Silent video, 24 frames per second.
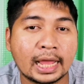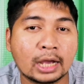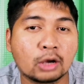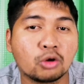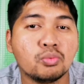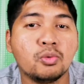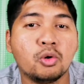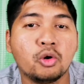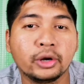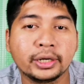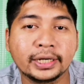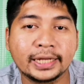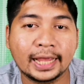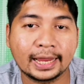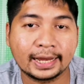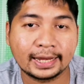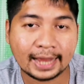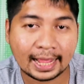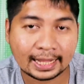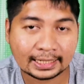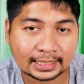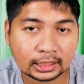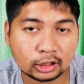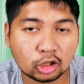นากุโมะเนี่ย
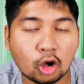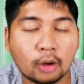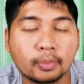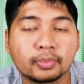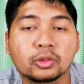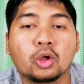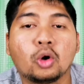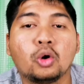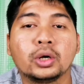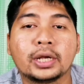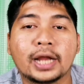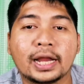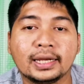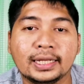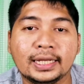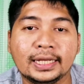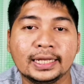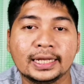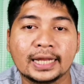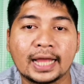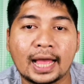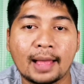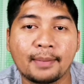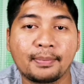น่าจะตอบโต้ทัน
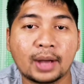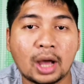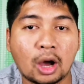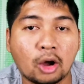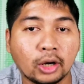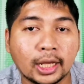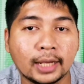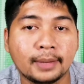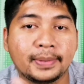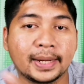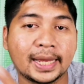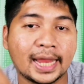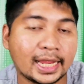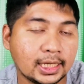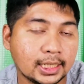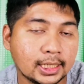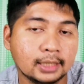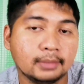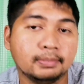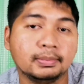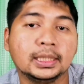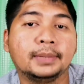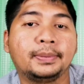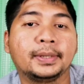ทีนะครับเขาเลยไม่ได้
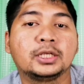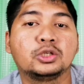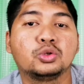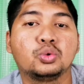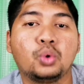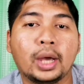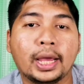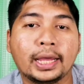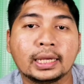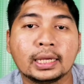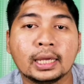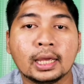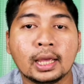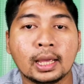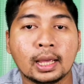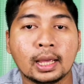ยื่นมือไปช่วย